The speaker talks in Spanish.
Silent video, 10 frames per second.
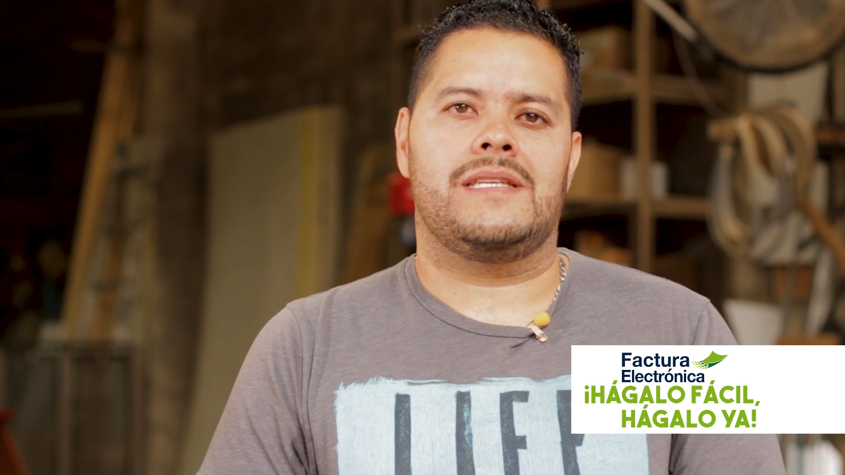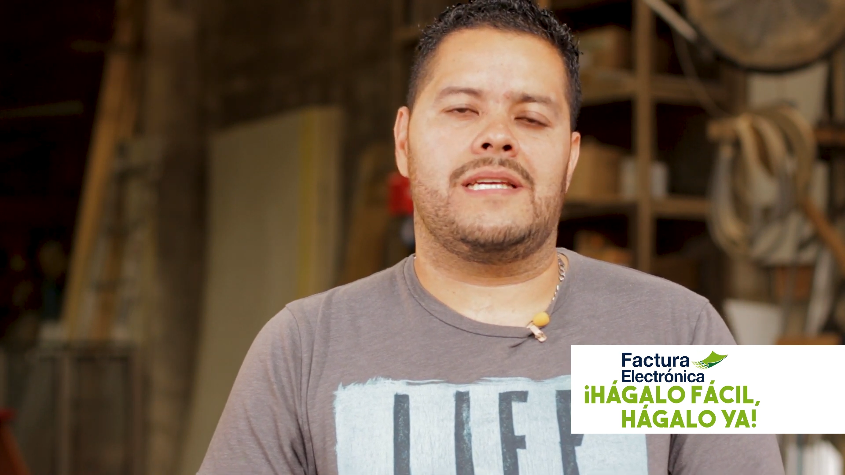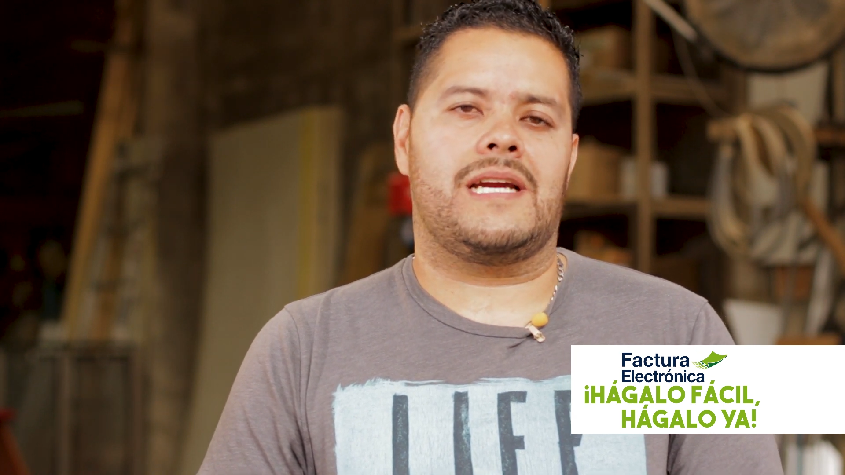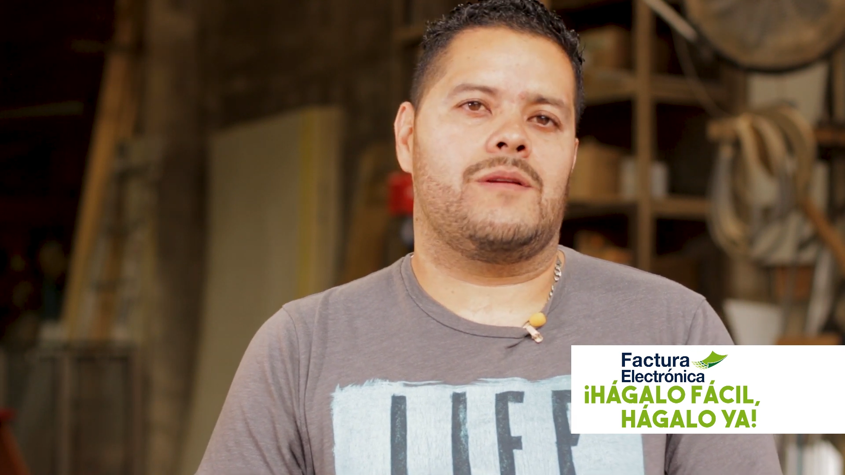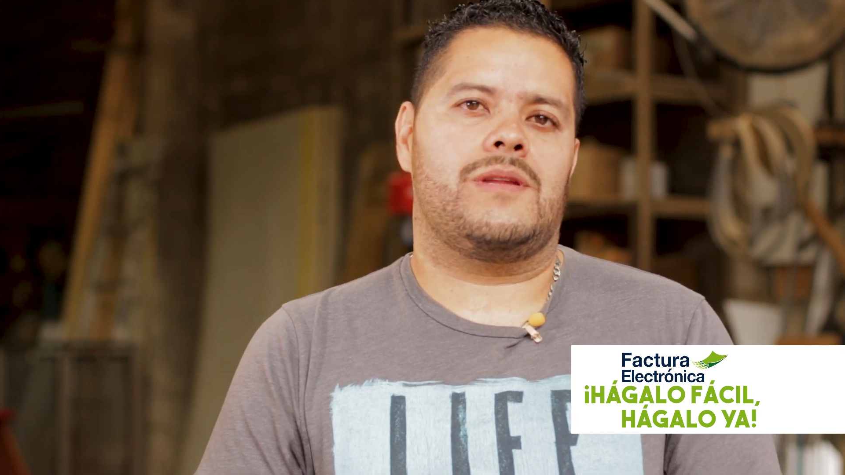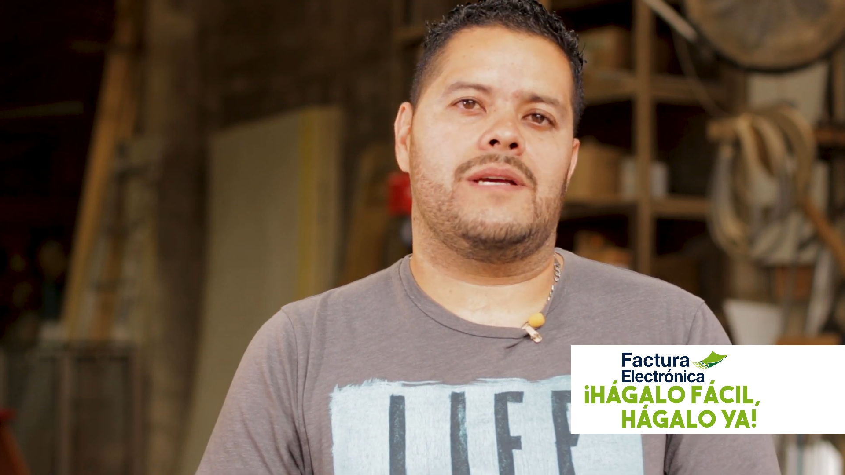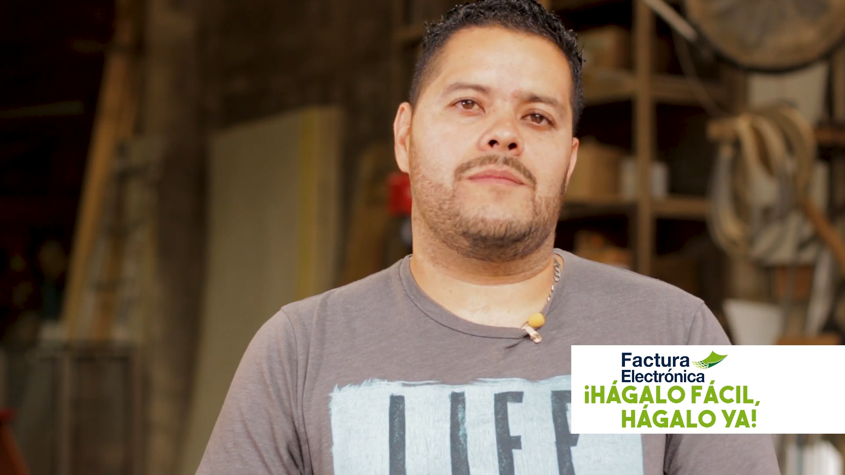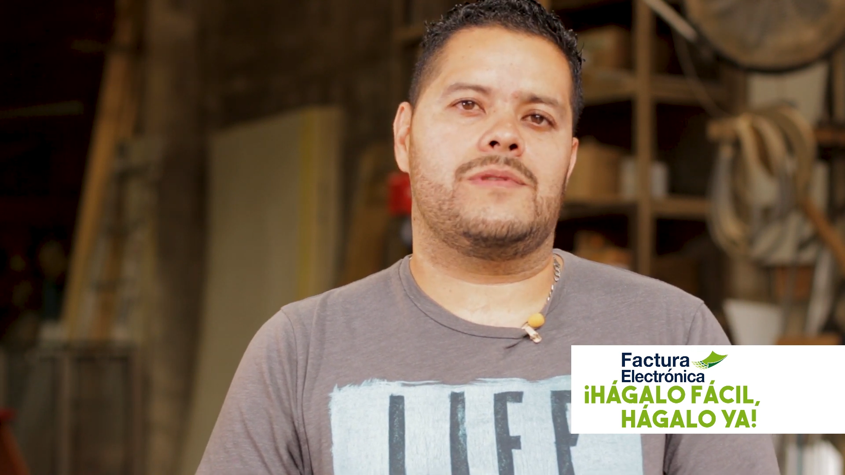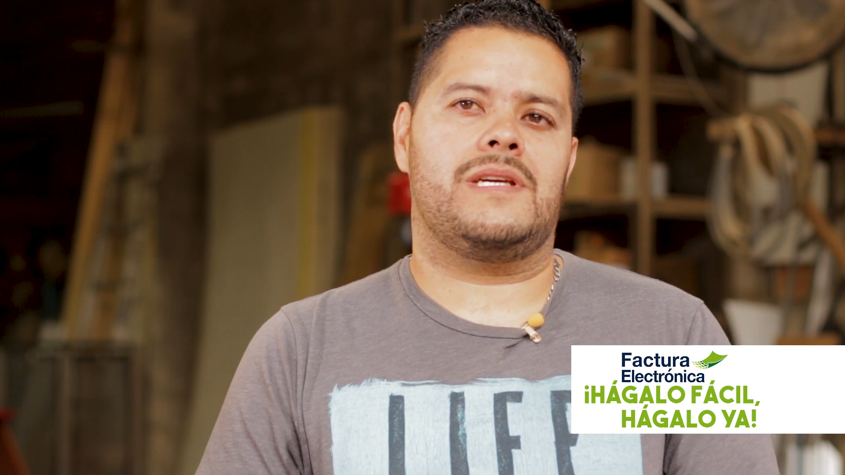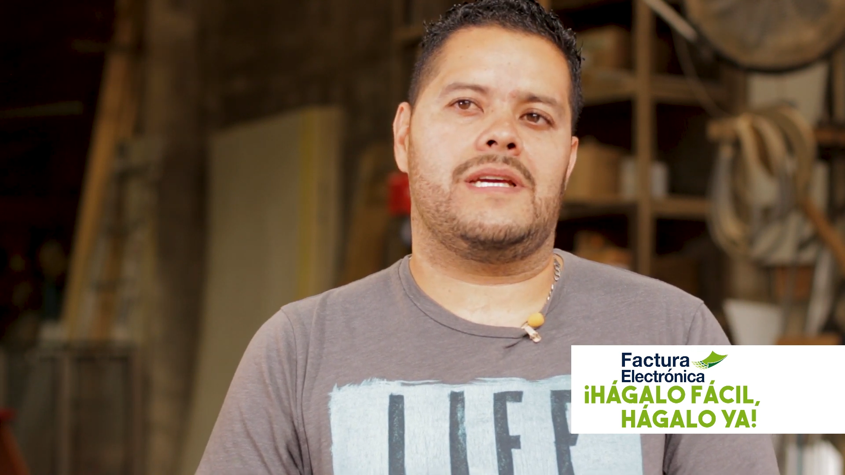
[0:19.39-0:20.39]
ya que no
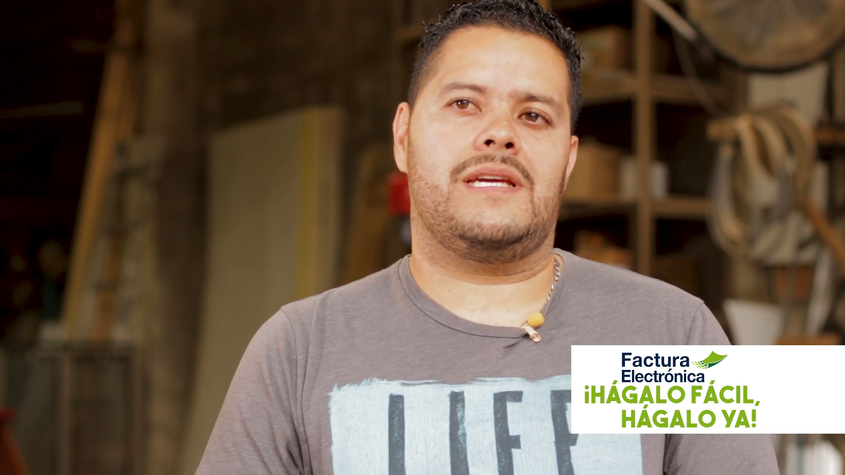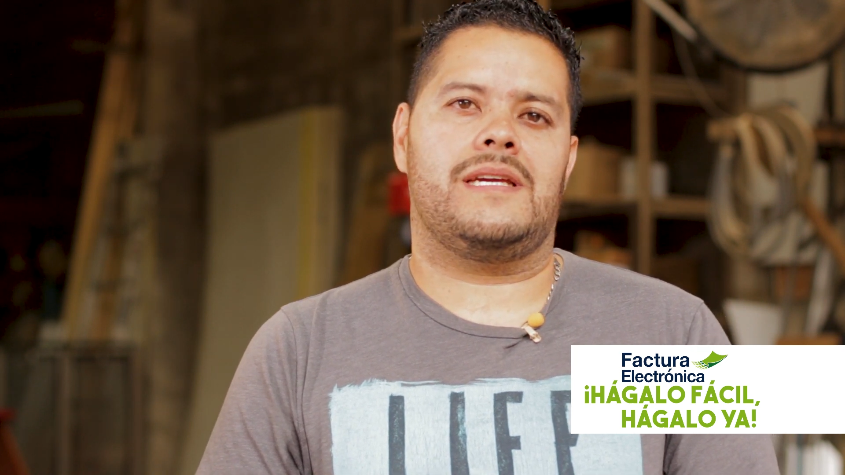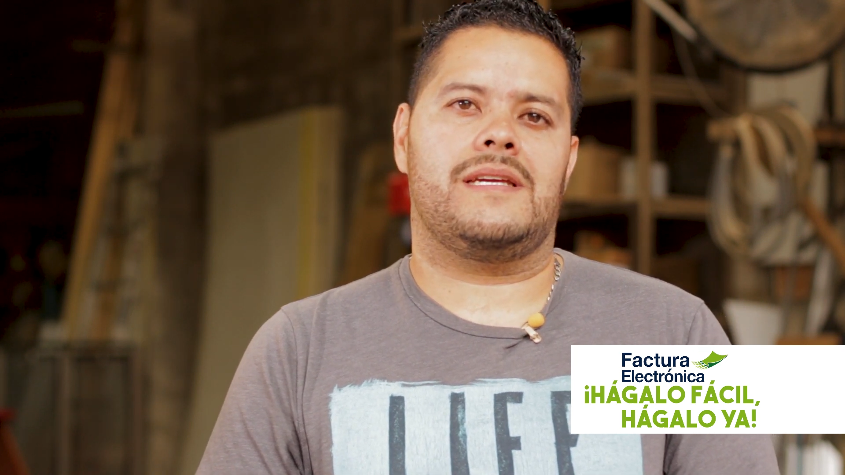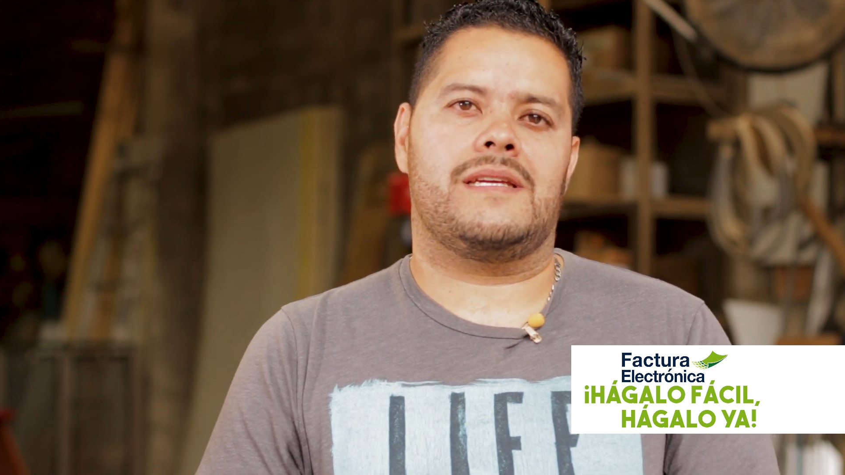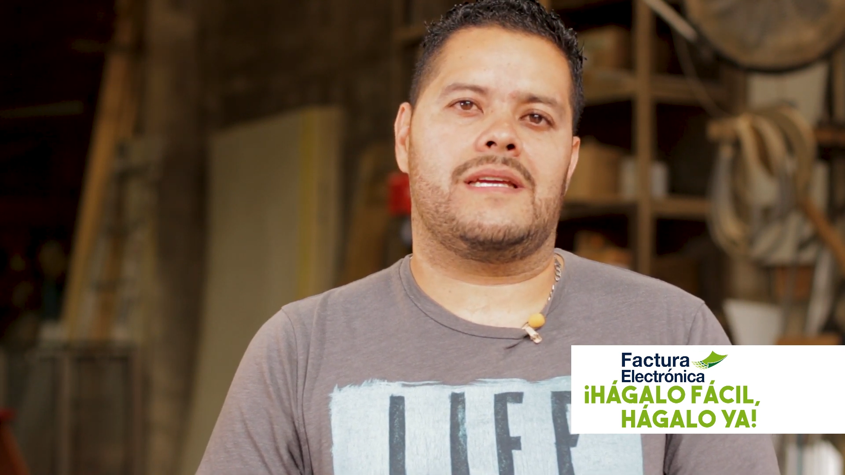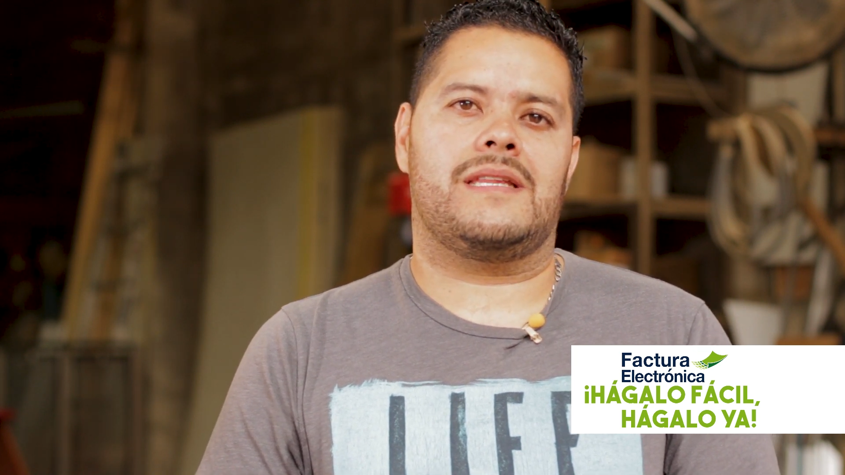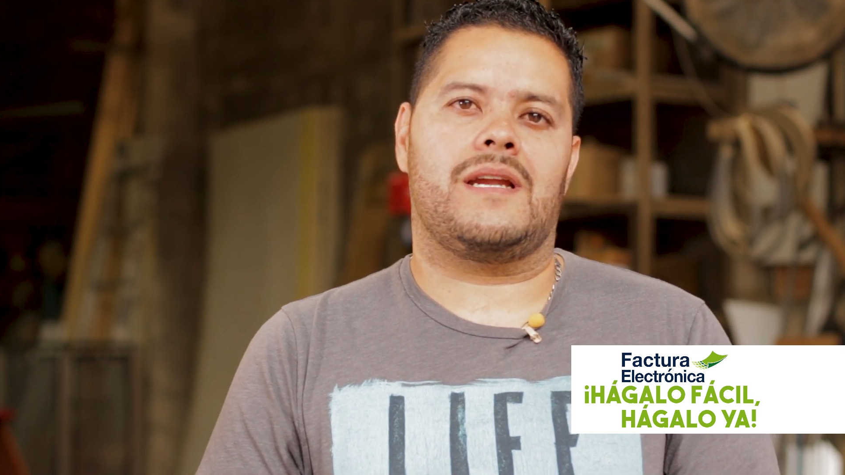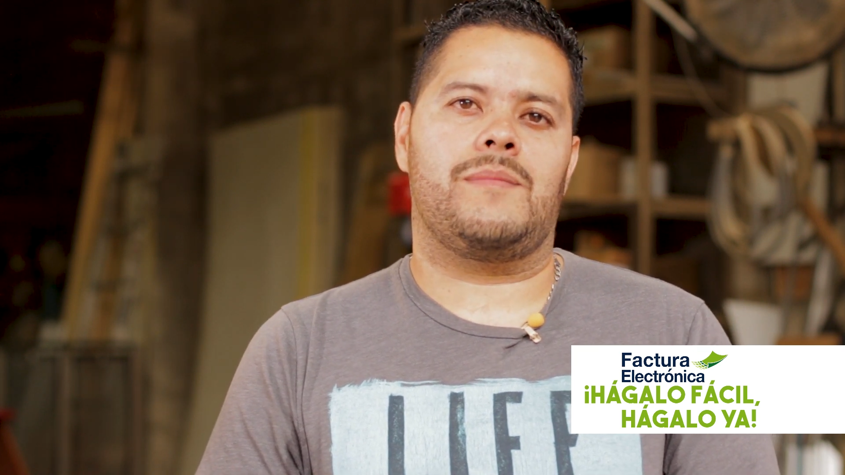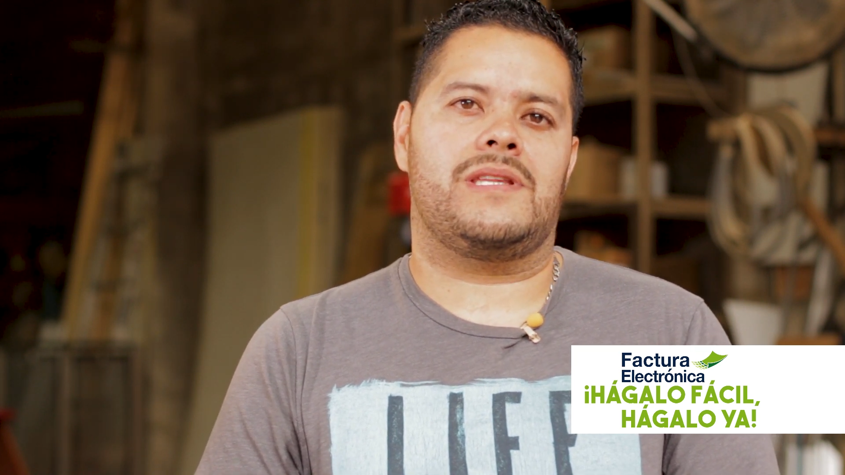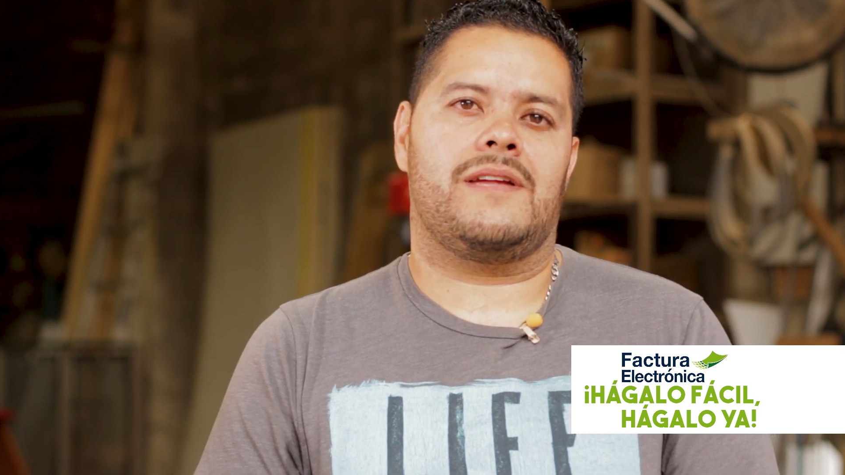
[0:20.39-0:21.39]
tenemos que, que
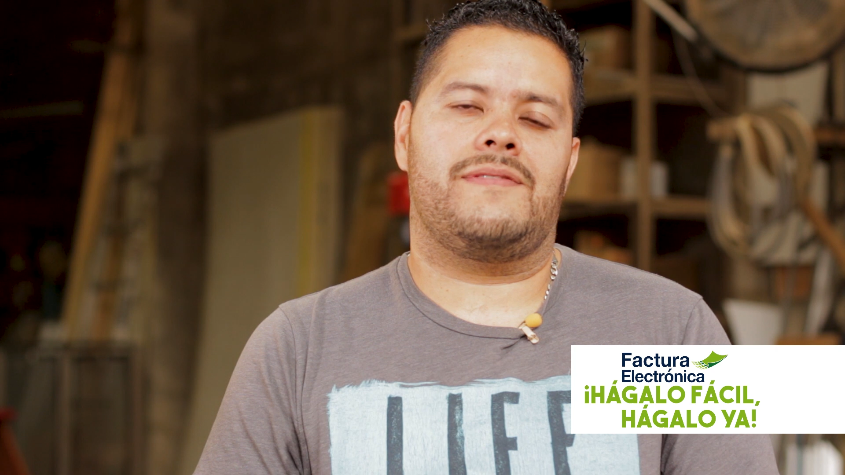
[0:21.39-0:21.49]
tramitar